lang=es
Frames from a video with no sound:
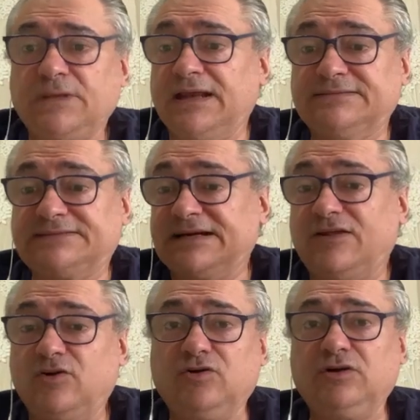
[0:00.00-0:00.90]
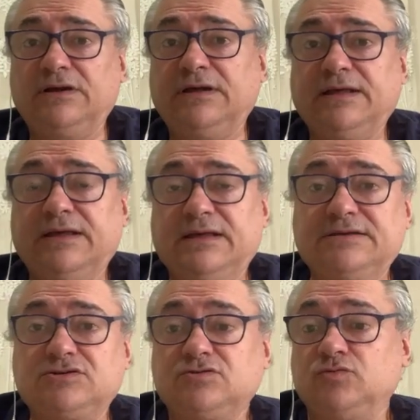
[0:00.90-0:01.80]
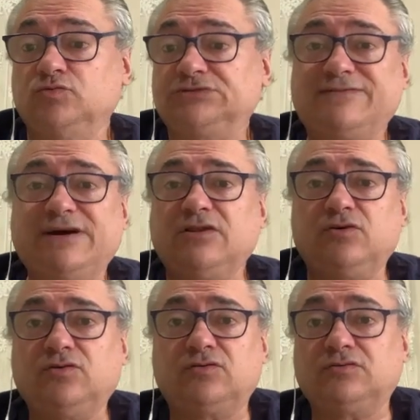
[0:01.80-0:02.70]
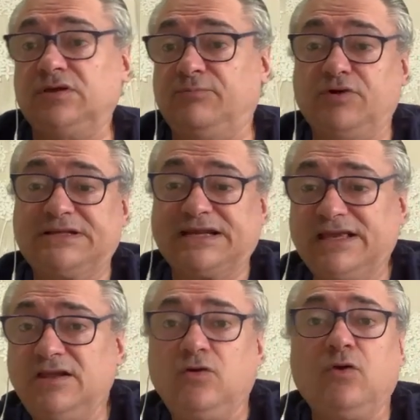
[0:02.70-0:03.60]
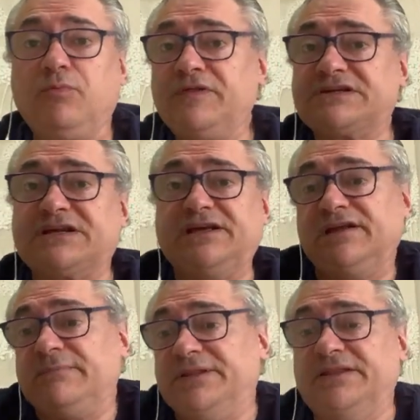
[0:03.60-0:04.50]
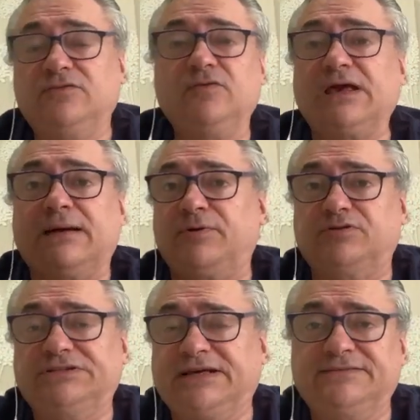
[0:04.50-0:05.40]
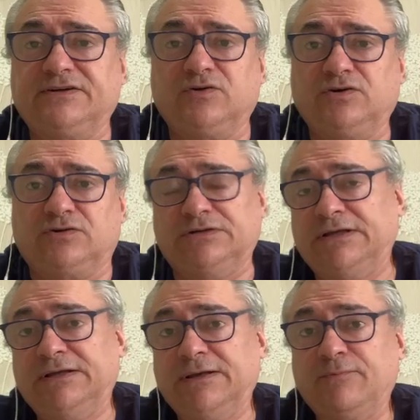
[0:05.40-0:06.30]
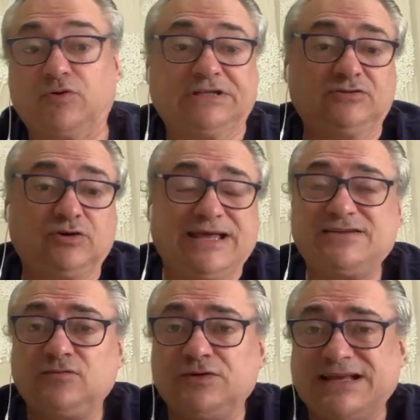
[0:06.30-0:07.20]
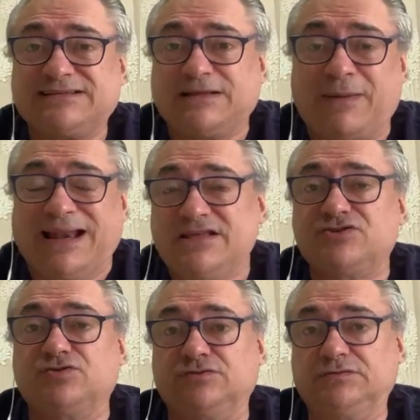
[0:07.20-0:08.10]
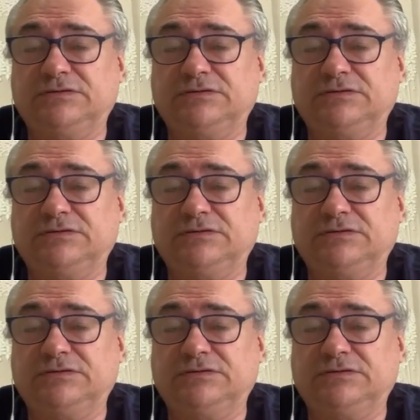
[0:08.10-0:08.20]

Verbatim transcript: El entrenador, es un trabajador y puede seguir o no puede seguir, dependiendo de que la pelotita entre o no. Por lo tanto, esto ya está mal hecho.